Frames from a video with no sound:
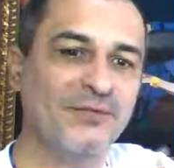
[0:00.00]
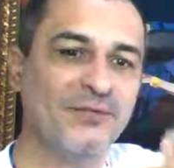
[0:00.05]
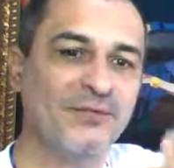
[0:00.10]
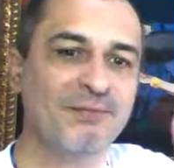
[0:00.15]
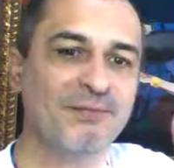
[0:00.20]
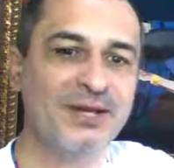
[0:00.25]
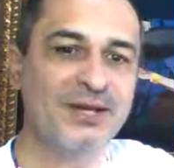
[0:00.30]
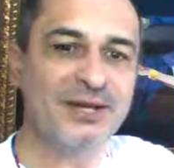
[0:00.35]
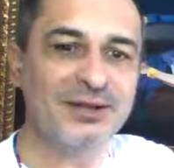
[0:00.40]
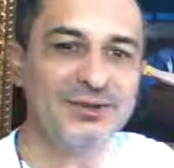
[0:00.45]
a
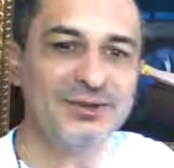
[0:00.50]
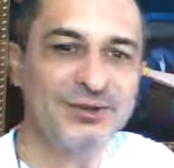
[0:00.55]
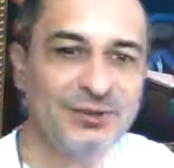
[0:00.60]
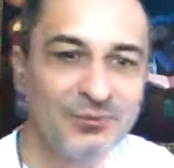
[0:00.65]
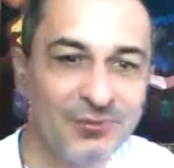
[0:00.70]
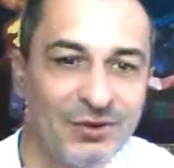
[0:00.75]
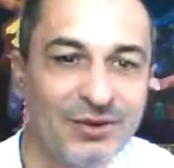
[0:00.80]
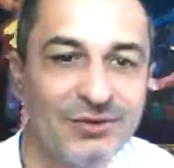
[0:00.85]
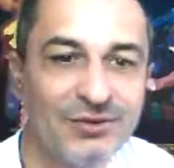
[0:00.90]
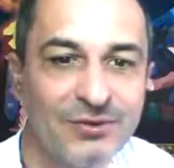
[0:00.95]
família, se tu
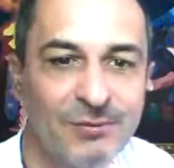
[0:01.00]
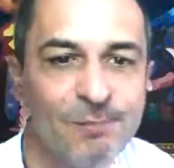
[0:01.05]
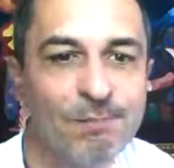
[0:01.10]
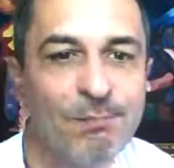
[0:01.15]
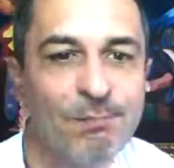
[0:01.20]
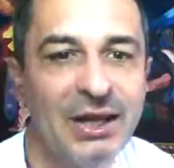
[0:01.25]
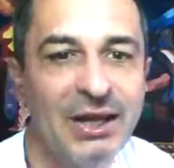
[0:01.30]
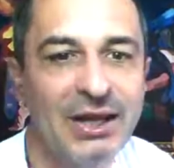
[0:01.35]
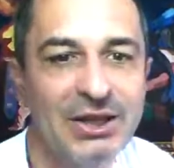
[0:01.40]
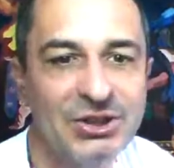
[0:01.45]
fosse um
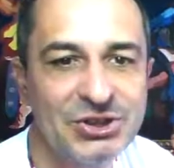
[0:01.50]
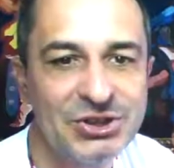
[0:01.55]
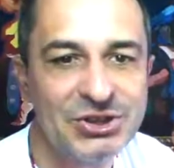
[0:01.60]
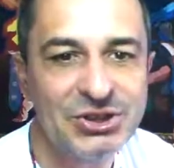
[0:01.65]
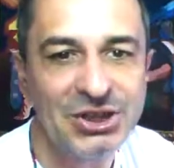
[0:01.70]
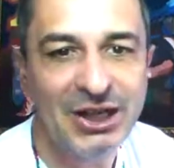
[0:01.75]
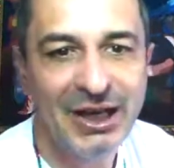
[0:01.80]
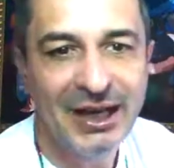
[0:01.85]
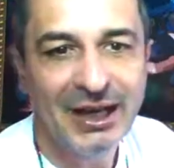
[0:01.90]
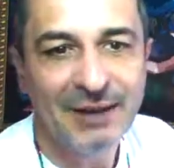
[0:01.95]

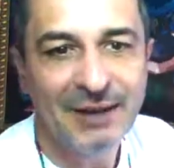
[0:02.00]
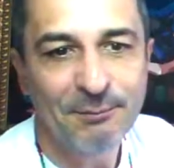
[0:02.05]
peixe,